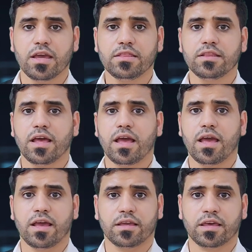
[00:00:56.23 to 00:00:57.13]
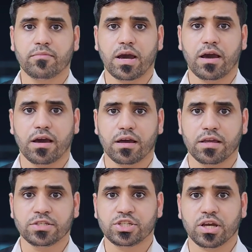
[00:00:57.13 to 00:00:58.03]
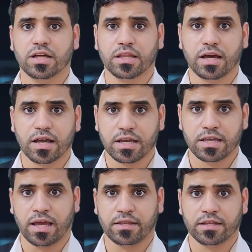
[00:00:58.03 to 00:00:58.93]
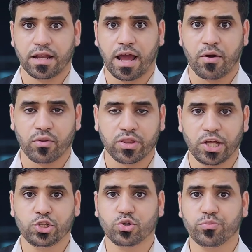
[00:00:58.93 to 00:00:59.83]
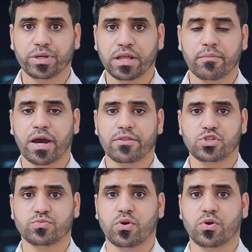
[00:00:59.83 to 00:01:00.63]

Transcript: ان كما ان شاء الله يعني راح اوضح لكم بنماذج